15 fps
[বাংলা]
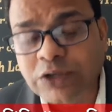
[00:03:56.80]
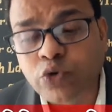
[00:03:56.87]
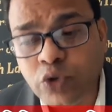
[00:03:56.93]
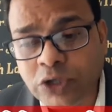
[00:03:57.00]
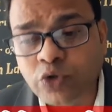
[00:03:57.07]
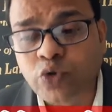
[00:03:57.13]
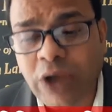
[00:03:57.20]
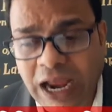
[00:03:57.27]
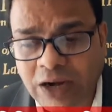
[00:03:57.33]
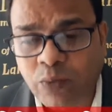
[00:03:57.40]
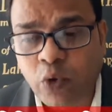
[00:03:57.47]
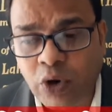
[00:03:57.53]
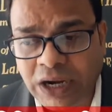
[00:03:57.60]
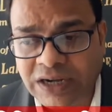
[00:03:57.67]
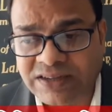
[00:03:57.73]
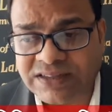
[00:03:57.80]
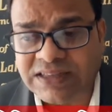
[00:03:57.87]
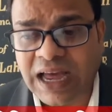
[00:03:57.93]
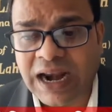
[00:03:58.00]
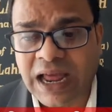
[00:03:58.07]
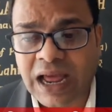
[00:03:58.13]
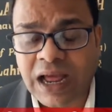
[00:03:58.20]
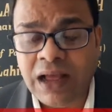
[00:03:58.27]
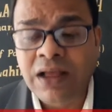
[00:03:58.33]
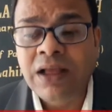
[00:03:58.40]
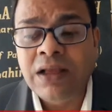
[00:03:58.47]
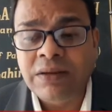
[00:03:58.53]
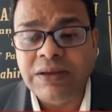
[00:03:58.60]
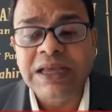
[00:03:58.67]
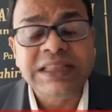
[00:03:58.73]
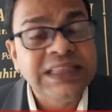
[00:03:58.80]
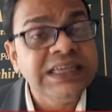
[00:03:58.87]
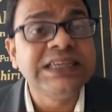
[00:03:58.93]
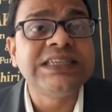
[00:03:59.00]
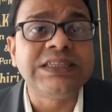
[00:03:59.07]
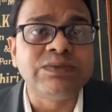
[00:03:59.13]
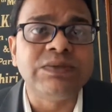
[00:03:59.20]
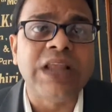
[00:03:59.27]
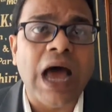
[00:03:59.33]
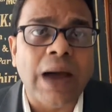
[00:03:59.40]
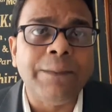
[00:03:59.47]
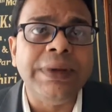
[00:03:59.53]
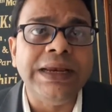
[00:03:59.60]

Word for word: কিছু কিছু অ্যাডভোকেটস তারা এথিক্স না